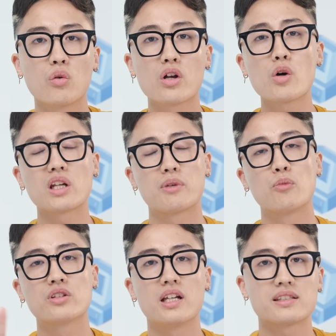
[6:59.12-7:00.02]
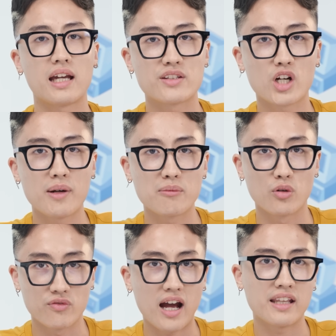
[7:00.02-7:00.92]
Cuối cùng là mình muốn chia sẻ cho các bạn
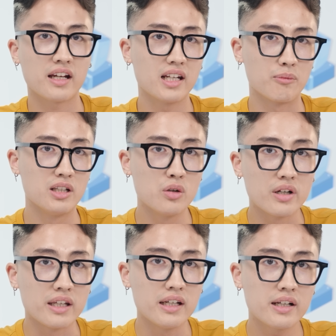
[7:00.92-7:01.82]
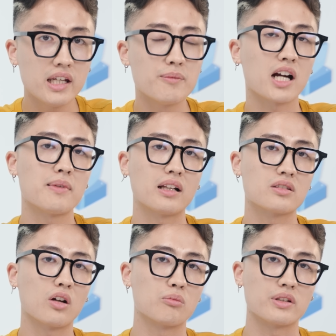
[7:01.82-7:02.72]
một vài những cái điểm lưu ý khi mà các bạn
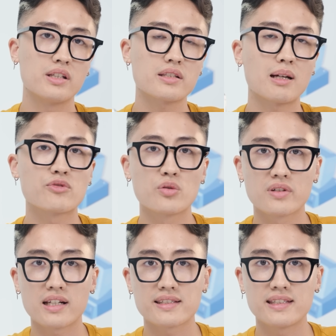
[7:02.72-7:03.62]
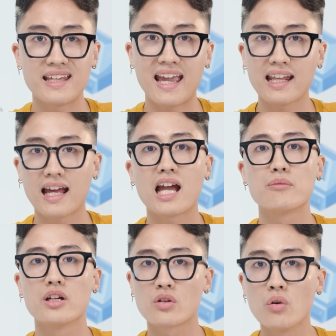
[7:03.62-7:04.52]
chọn một chiếc Samsung Galaxy S20